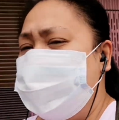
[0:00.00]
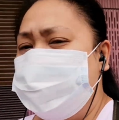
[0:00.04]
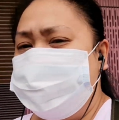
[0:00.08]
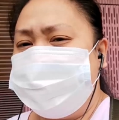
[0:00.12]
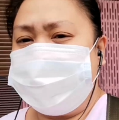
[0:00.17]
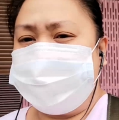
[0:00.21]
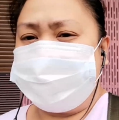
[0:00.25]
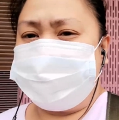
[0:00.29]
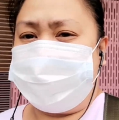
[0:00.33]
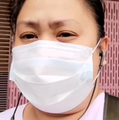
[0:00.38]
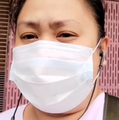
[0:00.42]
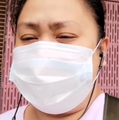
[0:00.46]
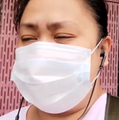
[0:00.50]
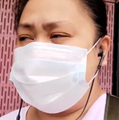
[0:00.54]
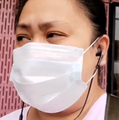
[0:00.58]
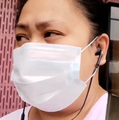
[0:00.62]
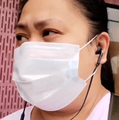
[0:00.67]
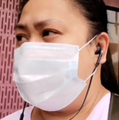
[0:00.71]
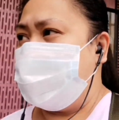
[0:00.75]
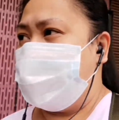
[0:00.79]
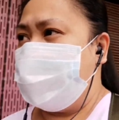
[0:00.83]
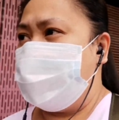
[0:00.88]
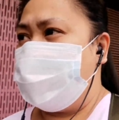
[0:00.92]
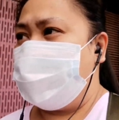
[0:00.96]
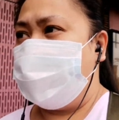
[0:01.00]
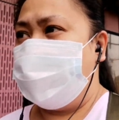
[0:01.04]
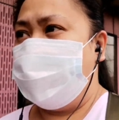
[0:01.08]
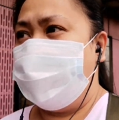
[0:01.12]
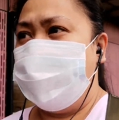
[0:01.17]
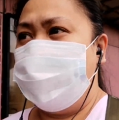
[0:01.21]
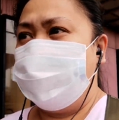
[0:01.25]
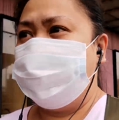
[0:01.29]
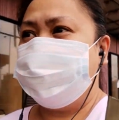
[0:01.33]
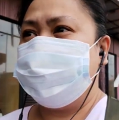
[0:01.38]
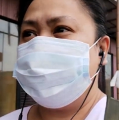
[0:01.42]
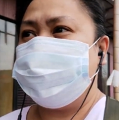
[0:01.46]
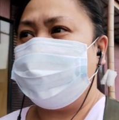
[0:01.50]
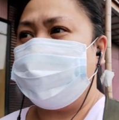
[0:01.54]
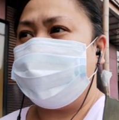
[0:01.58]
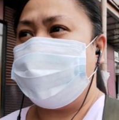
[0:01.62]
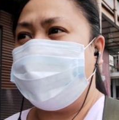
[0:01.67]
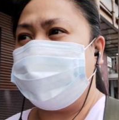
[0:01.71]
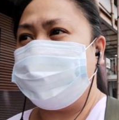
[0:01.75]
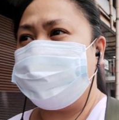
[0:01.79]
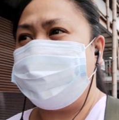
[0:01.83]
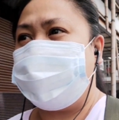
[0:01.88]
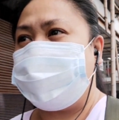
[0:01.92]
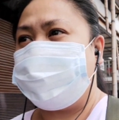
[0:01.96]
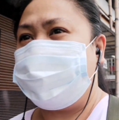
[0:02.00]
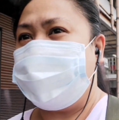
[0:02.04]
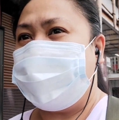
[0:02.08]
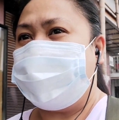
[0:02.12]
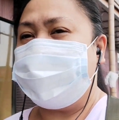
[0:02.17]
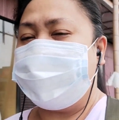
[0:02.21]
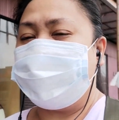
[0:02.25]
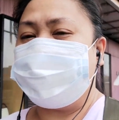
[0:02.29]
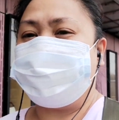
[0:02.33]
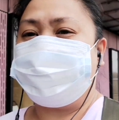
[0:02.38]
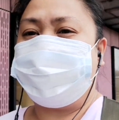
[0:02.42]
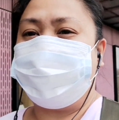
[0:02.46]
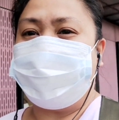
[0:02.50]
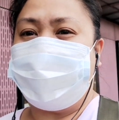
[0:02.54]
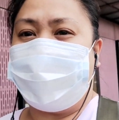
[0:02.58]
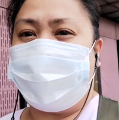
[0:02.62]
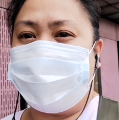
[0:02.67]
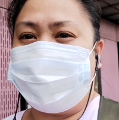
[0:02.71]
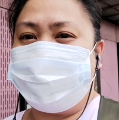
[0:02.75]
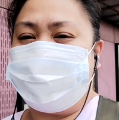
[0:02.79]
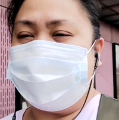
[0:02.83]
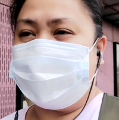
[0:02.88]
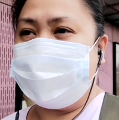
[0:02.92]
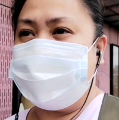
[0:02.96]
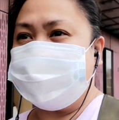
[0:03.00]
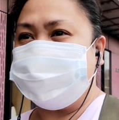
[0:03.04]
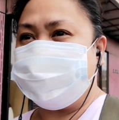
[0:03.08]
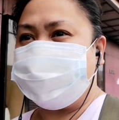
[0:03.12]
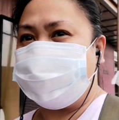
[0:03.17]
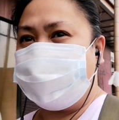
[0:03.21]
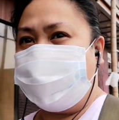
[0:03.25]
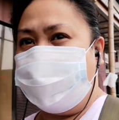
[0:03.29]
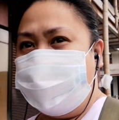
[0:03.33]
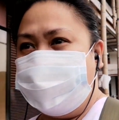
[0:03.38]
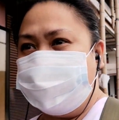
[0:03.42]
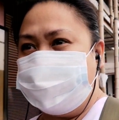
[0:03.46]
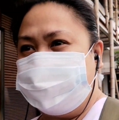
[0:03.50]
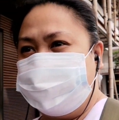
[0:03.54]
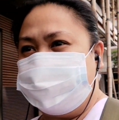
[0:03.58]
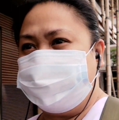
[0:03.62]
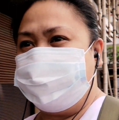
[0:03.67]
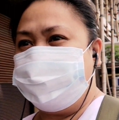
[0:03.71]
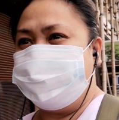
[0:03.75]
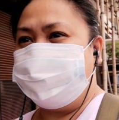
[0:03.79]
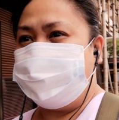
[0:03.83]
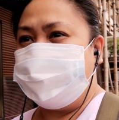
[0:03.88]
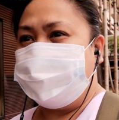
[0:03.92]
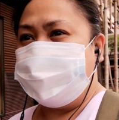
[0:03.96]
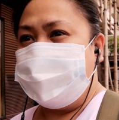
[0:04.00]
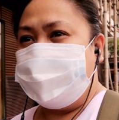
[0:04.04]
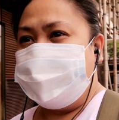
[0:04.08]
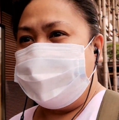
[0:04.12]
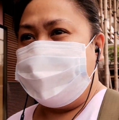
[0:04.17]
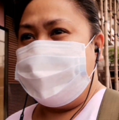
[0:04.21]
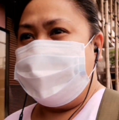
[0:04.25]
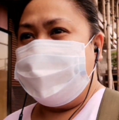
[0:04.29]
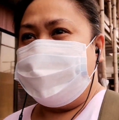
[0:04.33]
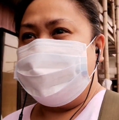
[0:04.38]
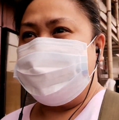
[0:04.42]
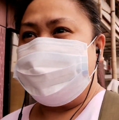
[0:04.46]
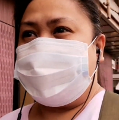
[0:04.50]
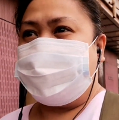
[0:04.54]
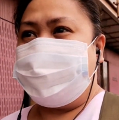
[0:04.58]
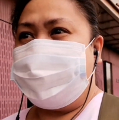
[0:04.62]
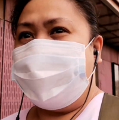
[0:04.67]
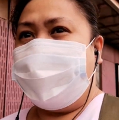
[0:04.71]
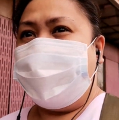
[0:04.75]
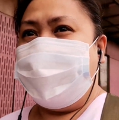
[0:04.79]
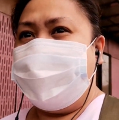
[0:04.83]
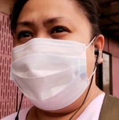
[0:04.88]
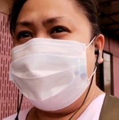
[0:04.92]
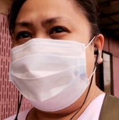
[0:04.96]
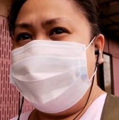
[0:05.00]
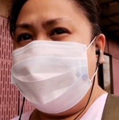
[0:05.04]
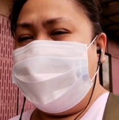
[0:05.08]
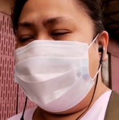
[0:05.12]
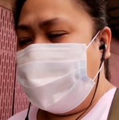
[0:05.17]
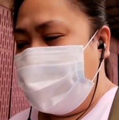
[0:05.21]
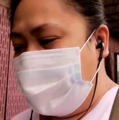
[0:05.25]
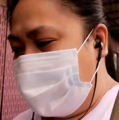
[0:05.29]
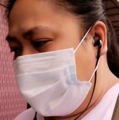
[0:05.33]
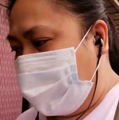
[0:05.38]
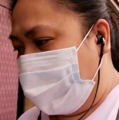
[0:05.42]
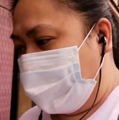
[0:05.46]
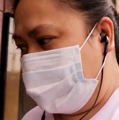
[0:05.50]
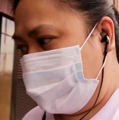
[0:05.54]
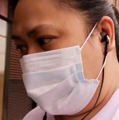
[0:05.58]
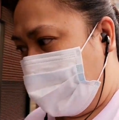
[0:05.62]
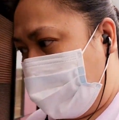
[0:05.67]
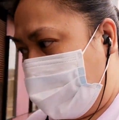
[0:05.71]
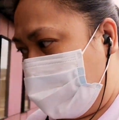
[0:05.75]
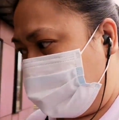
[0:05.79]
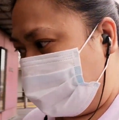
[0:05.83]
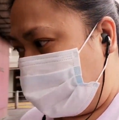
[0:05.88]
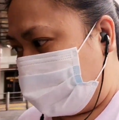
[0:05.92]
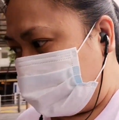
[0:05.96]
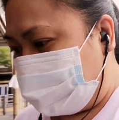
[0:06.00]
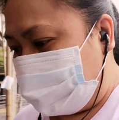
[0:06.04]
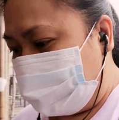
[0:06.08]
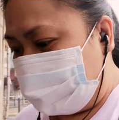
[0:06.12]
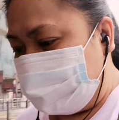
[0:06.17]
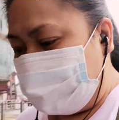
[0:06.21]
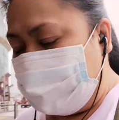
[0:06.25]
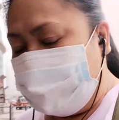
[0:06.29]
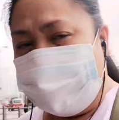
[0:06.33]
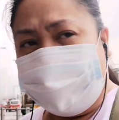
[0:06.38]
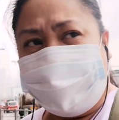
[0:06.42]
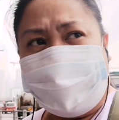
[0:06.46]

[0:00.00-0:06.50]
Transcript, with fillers: limit po sa bangko at magbayad po ng obligasyon. Sa mga hindi nakakaalam at hindi